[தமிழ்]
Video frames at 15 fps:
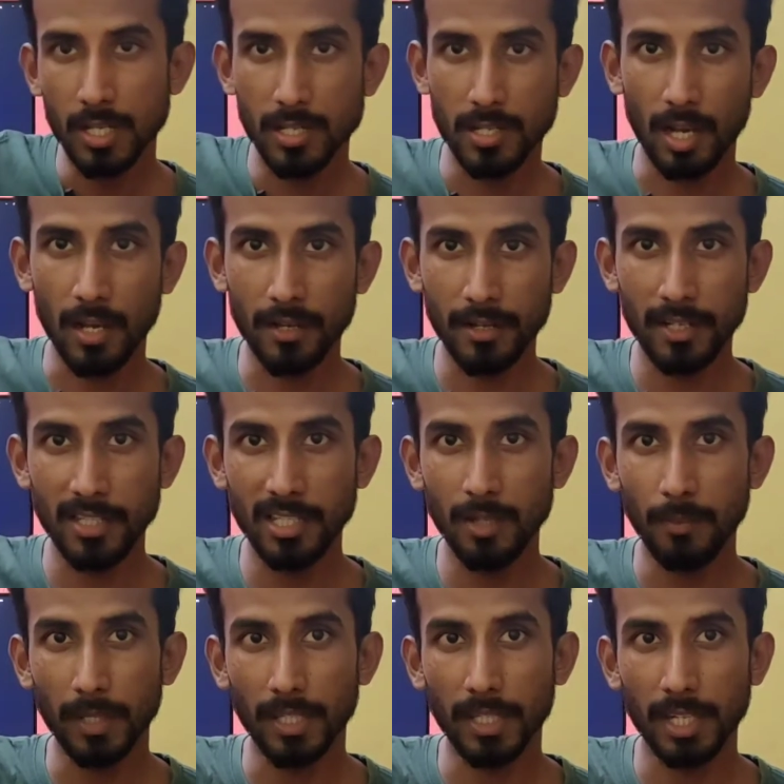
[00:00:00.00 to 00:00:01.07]
ஸ்டார்
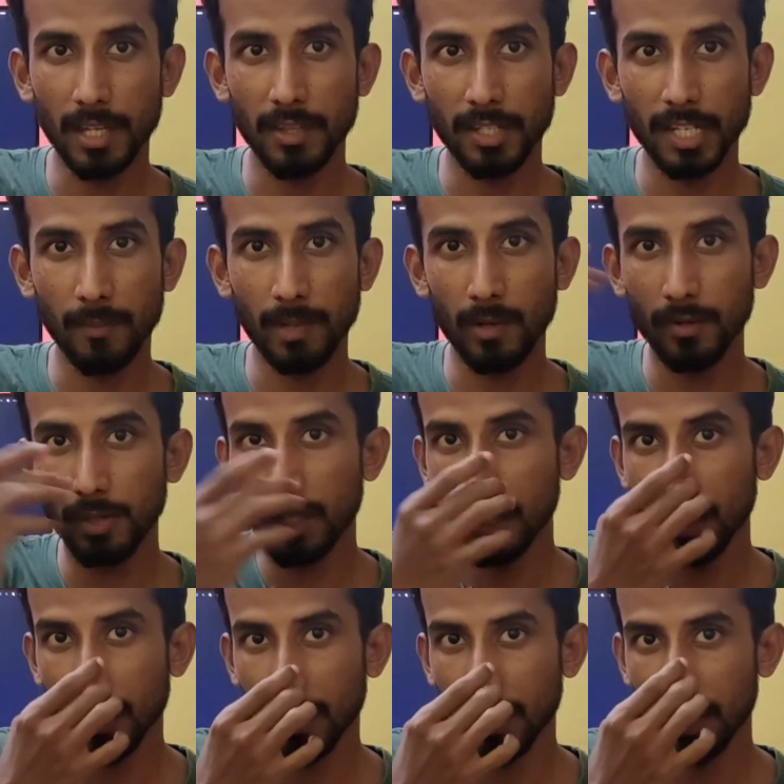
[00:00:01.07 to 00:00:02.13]
ரேஞ்சுக்கு பார்த்திங்கன்னா அந்த டைமில் வந்து
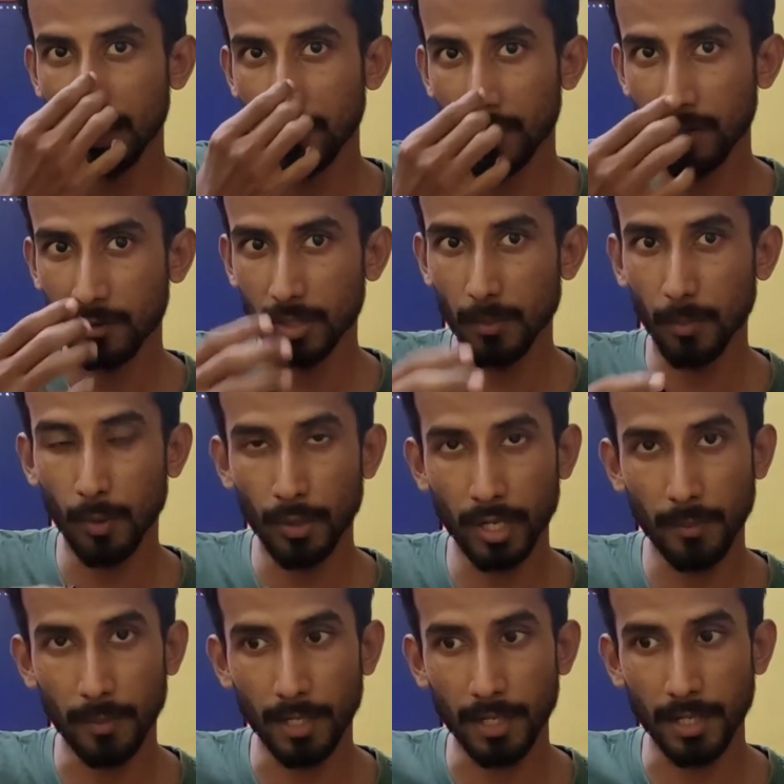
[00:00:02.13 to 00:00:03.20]
இவனை வந்து
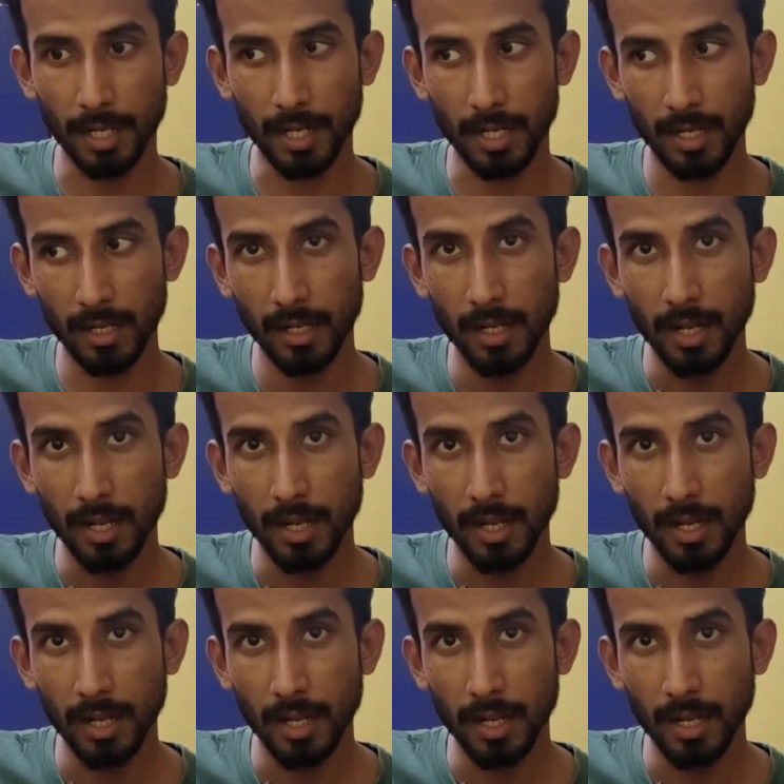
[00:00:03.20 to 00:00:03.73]
போர்ட்ரேட் பண்ணியிருக்காங்க